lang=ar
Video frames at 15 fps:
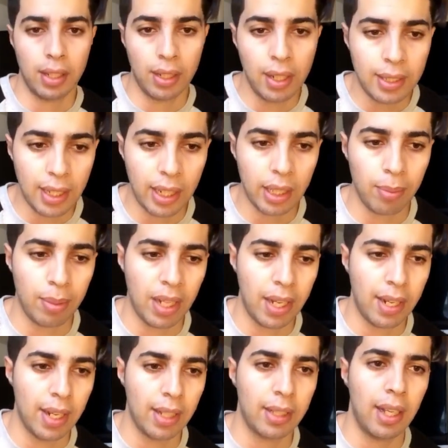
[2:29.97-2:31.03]
قلت هذا
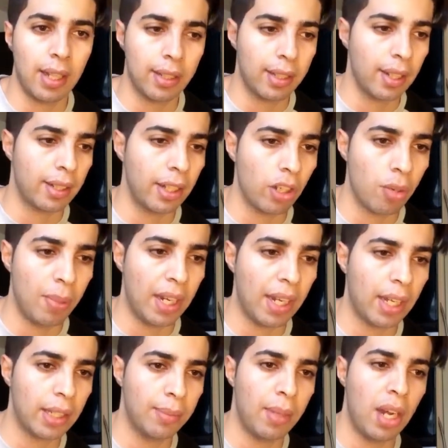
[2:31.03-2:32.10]
البلان هذا هضرت لكم على
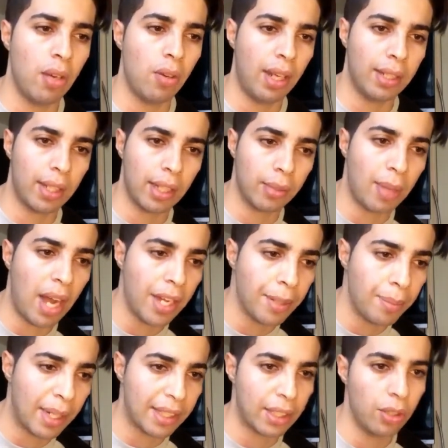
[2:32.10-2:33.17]
الخدمه واحد الخدمه
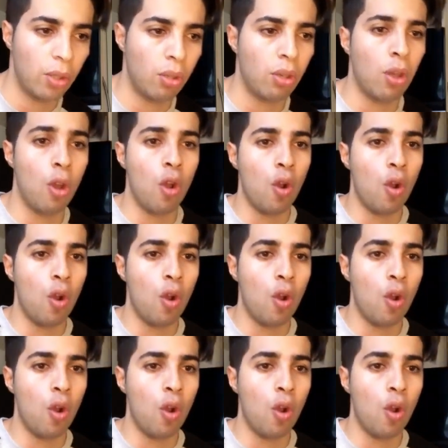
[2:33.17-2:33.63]
انيماسيون